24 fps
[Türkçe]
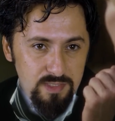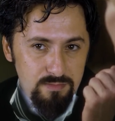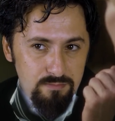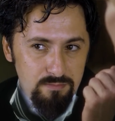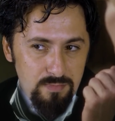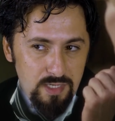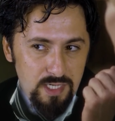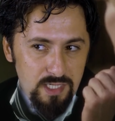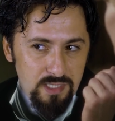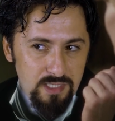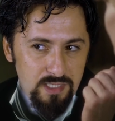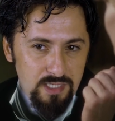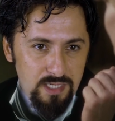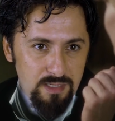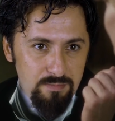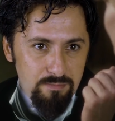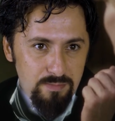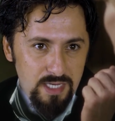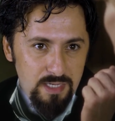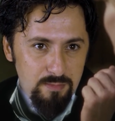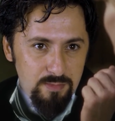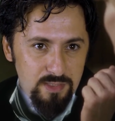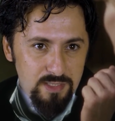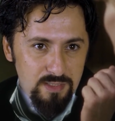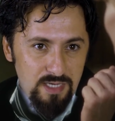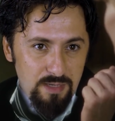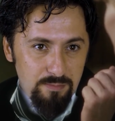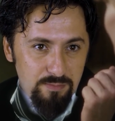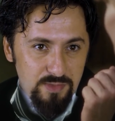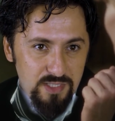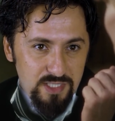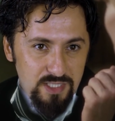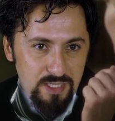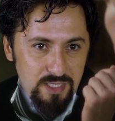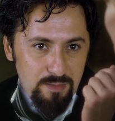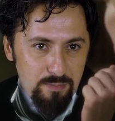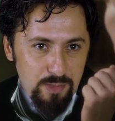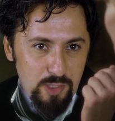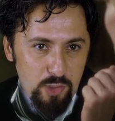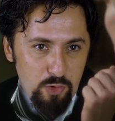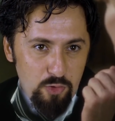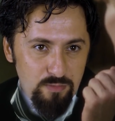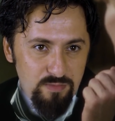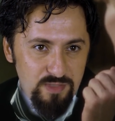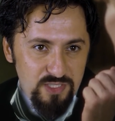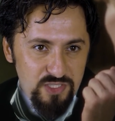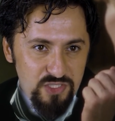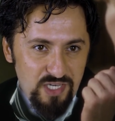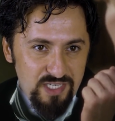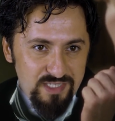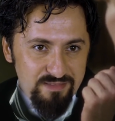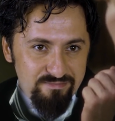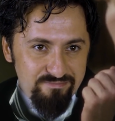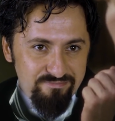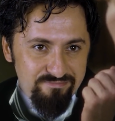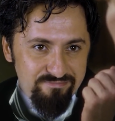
bizim mal da benim için yaptırdı amına koyayım diyecek.